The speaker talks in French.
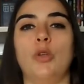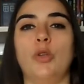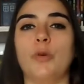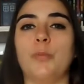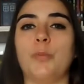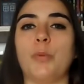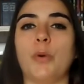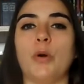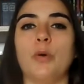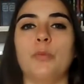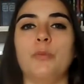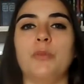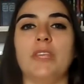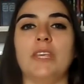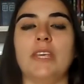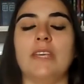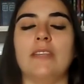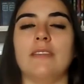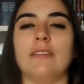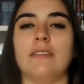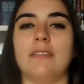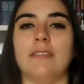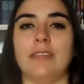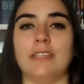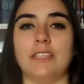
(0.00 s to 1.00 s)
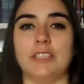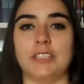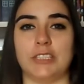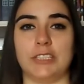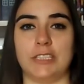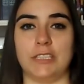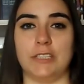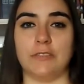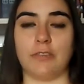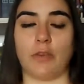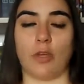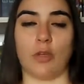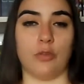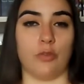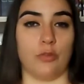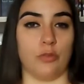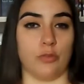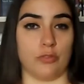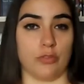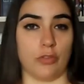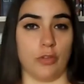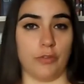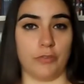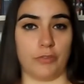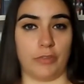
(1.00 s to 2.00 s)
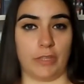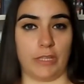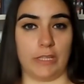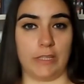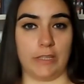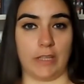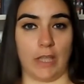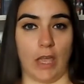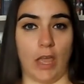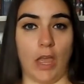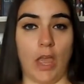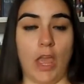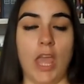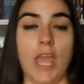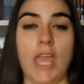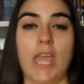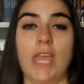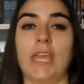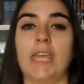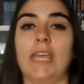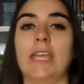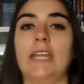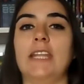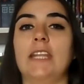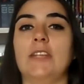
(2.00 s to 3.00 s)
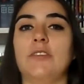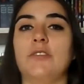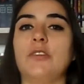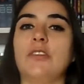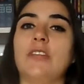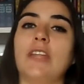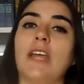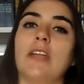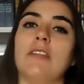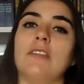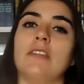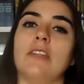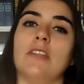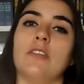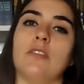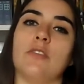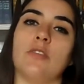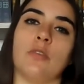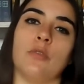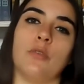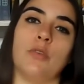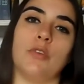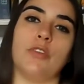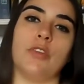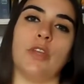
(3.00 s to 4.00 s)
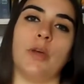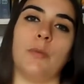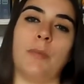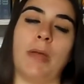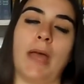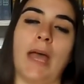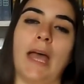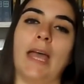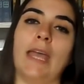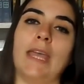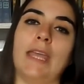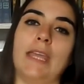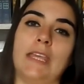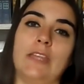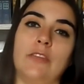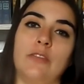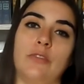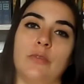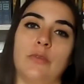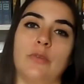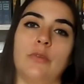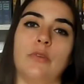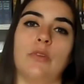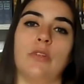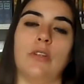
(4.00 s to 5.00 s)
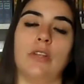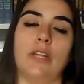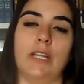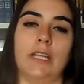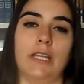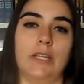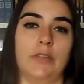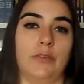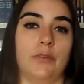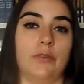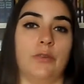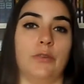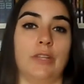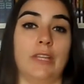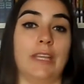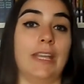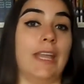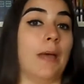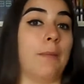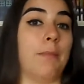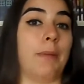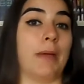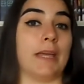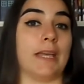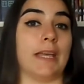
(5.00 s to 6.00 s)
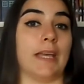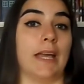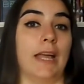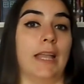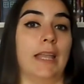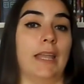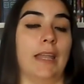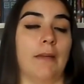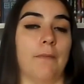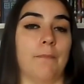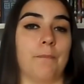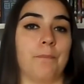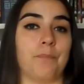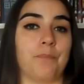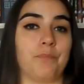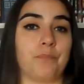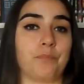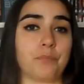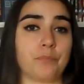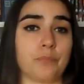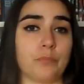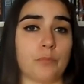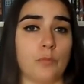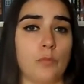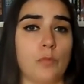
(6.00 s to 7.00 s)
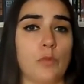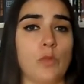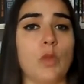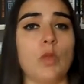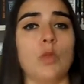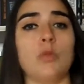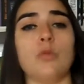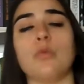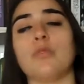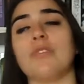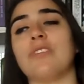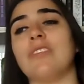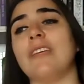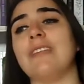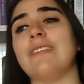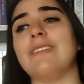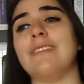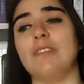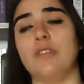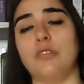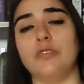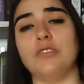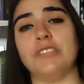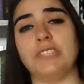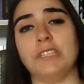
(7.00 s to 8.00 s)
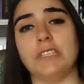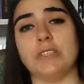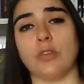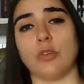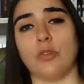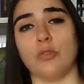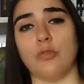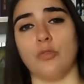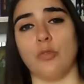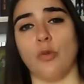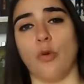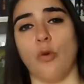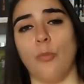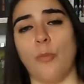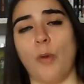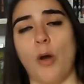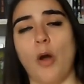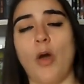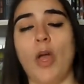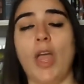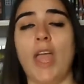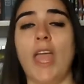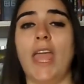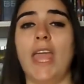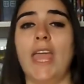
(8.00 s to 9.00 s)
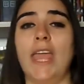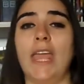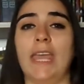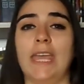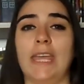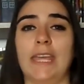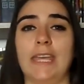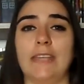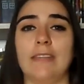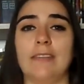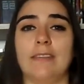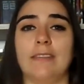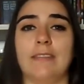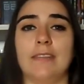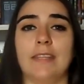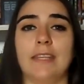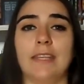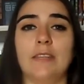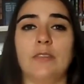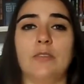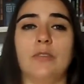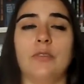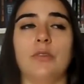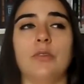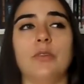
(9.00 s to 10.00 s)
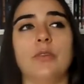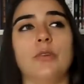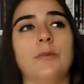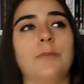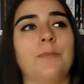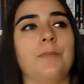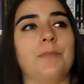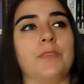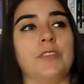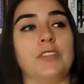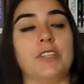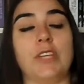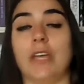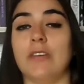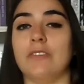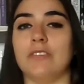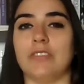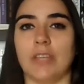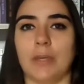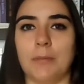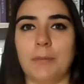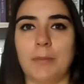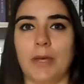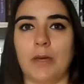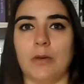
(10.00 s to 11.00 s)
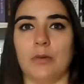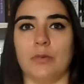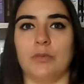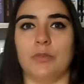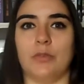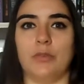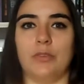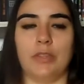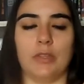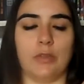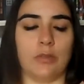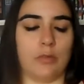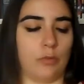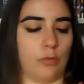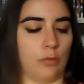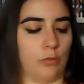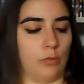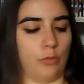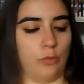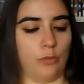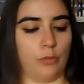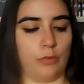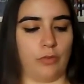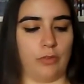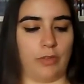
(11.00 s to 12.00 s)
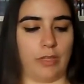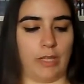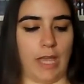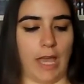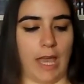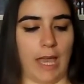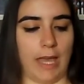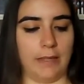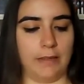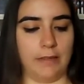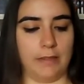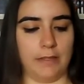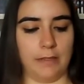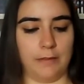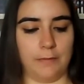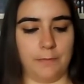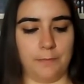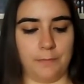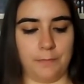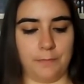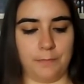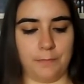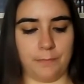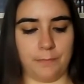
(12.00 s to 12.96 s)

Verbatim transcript: Le premier c'est Givre de Jean Gigne et les deux derniers sont le tome 1 et 2 de Léa Bacal. Donc ça c'est le titre du roman et c'est de, j'arrive jamais à retenir son nom, c'est Anne...